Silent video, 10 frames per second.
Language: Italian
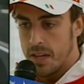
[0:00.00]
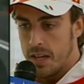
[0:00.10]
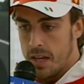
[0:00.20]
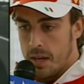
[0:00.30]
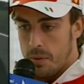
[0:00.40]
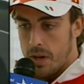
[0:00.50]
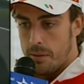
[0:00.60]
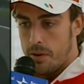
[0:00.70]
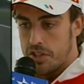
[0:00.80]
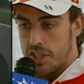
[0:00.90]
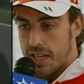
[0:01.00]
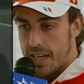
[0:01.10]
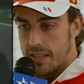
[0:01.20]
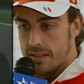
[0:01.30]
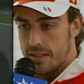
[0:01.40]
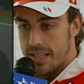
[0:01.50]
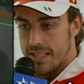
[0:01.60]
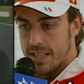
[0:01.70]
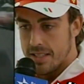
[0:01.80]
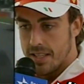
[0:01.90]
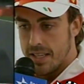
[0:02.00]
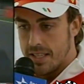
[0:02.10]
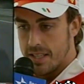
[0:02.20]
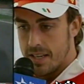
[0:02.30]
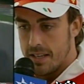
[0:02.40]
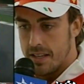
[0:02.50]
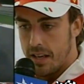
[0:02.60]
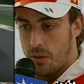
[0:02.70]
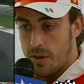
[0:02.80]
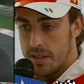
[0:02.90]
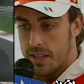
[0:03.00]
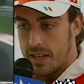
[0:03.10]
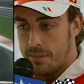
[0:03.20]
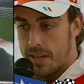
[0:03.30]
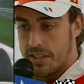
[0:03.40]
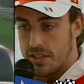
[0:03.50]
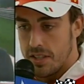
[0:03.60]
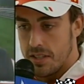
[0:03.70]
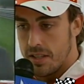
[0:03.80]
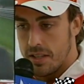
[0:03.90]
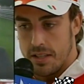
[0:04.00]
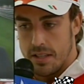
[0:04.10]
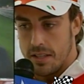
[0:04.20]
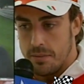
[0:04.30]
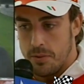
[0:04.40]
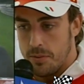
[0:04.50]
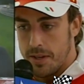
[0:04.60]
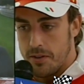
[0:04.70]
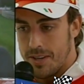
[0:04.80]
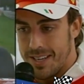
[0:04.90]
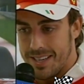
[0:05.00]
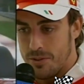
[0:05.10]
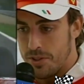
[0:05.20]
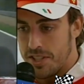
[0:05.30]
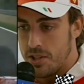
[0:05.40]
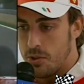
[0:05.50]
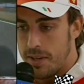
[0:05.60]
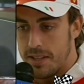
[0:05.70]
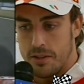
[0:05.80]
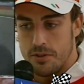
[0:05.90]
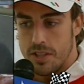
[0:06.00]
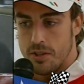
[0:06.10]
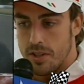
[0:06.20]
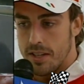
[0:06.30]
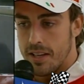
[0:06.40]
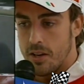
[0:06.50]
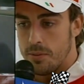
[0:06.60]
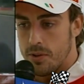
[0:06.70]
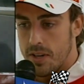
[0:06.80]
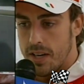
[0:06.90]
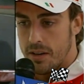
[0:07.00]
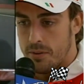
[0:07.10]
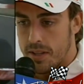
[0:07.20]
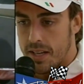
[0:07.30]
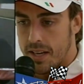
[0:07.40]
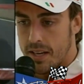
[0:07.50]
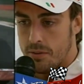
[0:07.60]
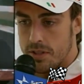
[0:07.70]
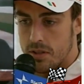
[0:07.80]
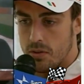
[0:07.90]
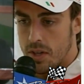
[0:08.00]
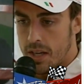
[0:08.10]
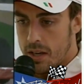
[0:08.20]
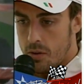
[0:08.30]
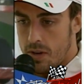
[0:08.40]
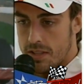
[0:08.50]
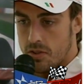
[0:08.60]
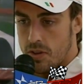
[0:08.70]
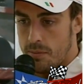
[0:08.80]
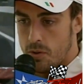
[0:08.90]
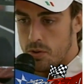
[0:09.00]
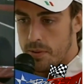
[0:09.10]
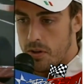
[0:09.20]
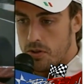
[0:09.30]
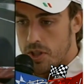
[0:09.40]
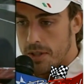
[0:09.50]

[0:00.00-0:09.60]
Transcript: Poi arriva una chicane destra-sinistra in quarta marcia, eh, più o meno a 220-230 km/h, quindi anche questa una zona molto veloce